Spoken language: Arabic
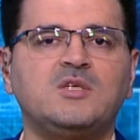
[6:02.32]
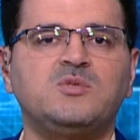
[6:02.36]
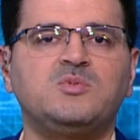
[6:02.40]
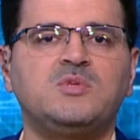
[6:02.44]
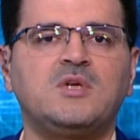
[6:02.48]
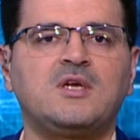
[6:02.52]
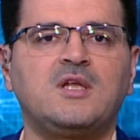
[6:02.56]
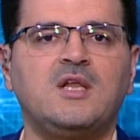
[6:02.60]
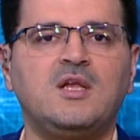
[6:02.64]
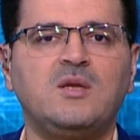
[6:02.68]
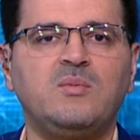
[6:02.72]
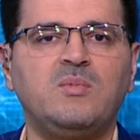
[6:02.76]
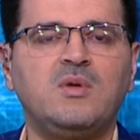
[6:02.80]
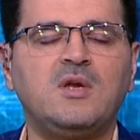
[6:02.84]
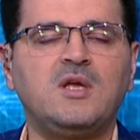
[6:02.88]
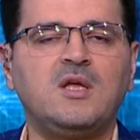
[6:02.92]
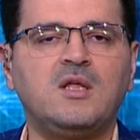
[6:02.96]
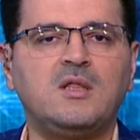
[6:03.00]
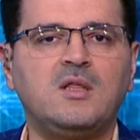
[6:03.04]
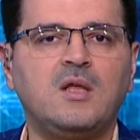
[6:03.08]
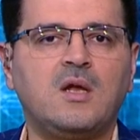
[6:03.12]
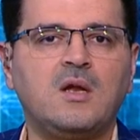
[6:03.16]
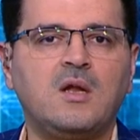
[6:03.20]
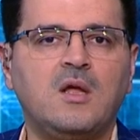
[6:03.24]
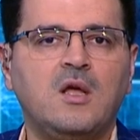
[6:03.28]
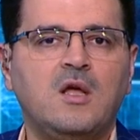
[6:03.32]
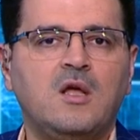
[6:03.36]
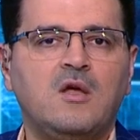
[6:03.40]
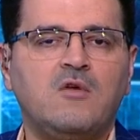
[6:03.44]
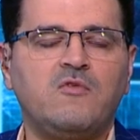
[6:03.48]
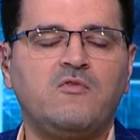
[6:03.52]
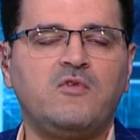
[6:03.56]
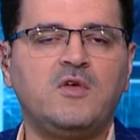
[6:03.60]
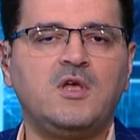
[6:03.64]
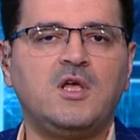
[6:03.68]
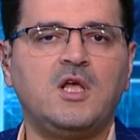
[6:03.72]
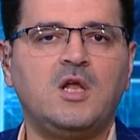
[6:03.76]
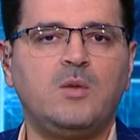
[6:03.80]
بشكل كبير جدا
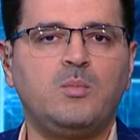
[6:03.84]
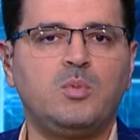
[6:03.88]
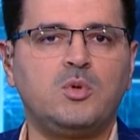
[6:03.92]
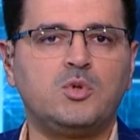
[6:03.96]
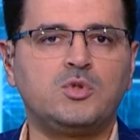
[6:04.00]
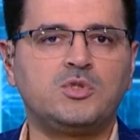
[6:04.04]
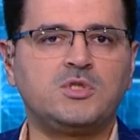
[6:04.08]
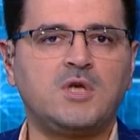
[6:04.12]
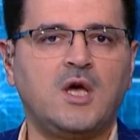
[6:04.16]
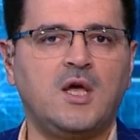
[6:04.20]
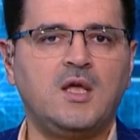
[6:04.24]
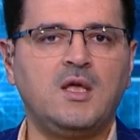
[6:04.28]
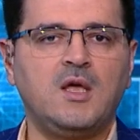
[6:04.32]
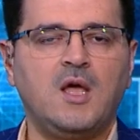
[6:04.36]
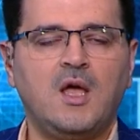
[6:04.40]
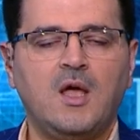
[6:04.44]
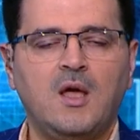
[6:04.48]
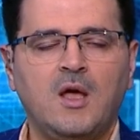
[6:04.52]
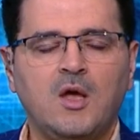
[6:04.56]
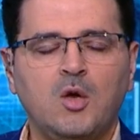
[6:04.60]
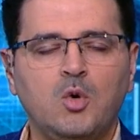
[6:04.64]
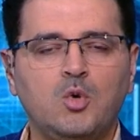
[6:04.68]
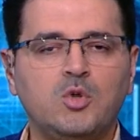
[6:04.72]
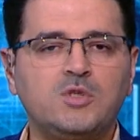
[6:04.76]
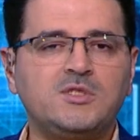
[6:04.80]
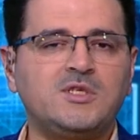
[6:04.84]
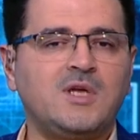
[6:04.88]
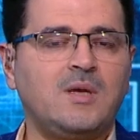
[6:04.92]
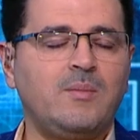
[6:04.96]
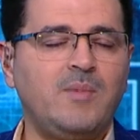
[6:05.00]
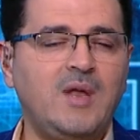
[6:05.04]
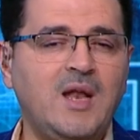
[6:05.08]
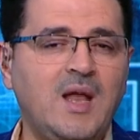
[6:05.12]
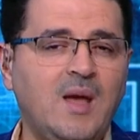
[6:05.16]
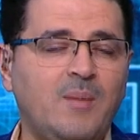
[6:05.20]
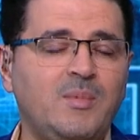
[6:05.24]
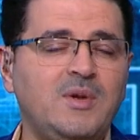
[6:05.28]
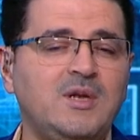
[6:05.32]
في البلو سكاي جزء
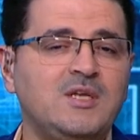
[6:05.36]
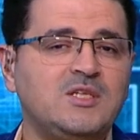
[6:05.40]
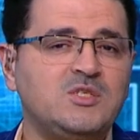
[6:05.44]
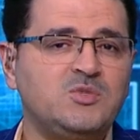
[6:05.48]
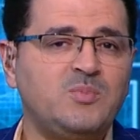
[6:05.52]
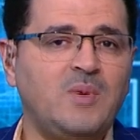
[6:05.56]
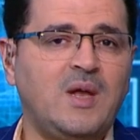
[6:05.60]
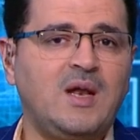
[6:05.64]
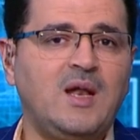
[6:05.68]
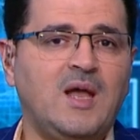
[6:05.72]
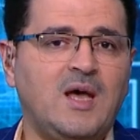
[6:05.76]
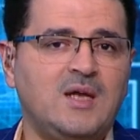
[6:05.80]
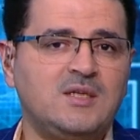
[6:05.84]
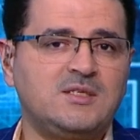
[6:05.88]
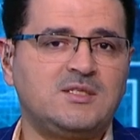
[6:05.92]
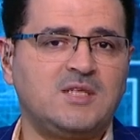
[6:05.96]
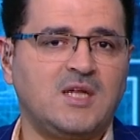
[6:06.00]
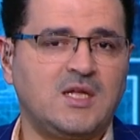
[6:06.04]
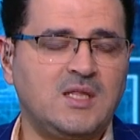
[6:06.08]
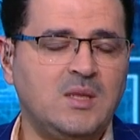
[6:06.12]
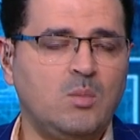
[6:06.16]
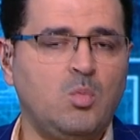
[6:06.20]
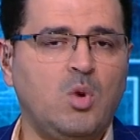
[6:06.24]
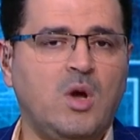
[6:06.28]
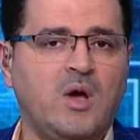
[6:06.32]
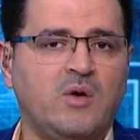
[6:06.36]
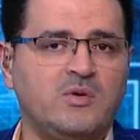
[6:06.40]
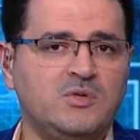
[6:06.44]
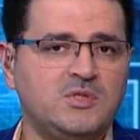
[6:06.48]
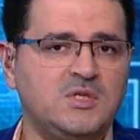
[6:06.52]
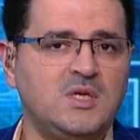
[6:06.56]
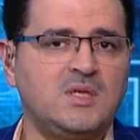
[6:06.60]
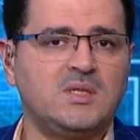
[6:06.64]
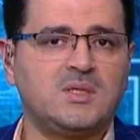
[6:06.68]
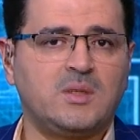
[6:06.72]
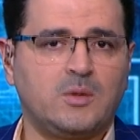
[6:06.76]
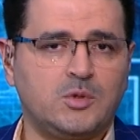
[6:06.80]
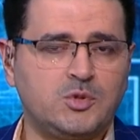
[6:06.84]
منها بالنسبه لنا هنستخدمه
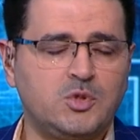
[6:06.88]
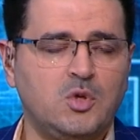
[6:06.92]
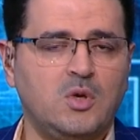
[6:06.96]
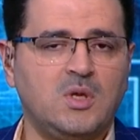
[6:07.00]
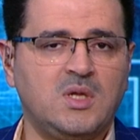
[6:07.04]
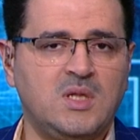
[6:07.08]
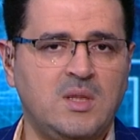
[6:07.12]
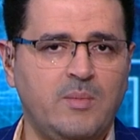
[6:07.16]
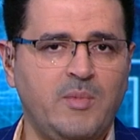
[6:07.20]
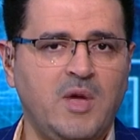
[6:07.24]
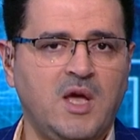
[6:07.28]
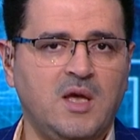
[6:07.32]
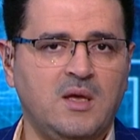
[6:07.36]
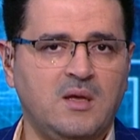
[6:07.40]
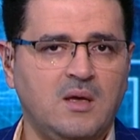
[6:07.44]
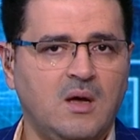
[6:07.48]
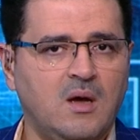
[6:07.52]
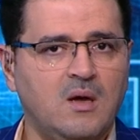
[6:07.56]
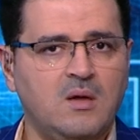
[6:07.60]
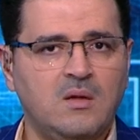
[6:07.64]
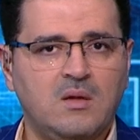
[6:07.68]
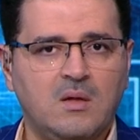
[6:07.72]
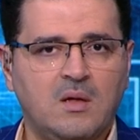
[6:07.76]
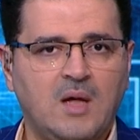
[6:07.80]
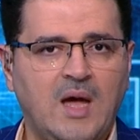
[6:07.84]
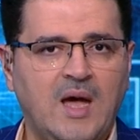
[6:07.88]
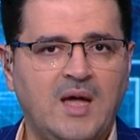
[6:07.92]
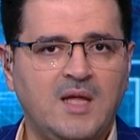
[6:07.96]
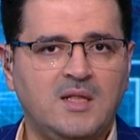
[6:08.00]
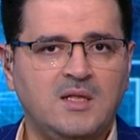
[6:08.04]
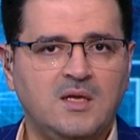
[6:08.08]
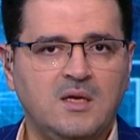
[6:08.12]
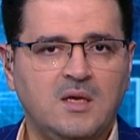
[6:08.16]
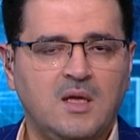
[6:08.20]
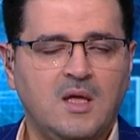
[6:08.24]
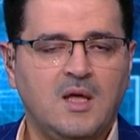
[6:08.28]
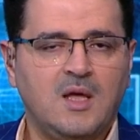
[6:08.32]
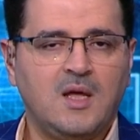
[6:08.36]
كوسيله تواصل اجتماعي اه عادي